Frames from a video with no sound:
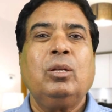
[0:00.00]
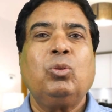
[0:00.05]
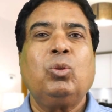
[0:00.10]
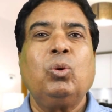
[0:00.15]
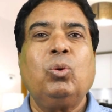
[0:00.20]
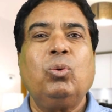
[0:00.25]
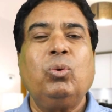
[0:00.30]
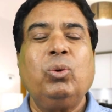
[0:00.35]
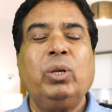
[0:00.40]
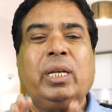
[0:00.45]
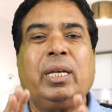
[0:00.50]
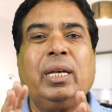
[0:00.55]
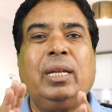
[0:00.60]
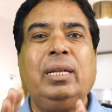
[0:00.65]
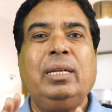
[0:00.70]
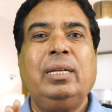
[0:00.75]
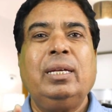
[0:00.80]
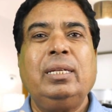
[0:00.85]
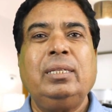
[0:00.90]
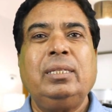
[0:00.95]
तो उनके
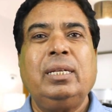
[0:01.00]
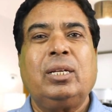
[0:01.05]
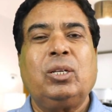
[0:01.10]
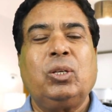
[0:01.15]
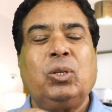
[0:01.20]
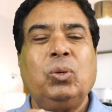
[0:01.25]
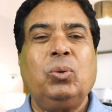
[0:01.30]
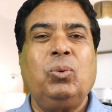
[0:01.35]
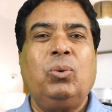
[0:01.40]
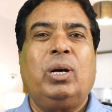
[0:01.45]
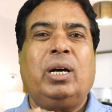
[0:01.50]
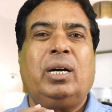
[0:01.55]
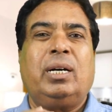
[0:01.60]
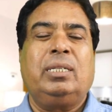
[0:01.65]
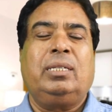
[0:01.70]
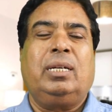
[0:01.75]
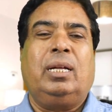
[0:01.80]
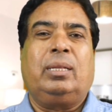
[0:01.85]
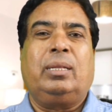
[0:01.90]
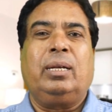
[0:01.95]
लिए ये क्यों कहा
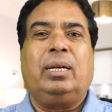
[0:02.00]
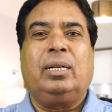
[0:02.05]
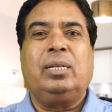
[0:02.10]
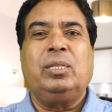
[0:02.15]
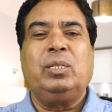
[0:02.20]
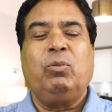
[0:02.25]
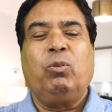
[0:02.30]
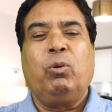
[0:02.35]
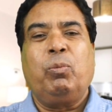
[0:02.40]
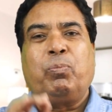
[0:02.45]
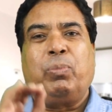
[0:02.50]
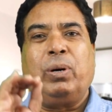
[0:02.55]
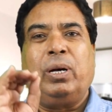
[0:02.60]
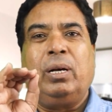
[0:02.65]
जाता है कि जी वो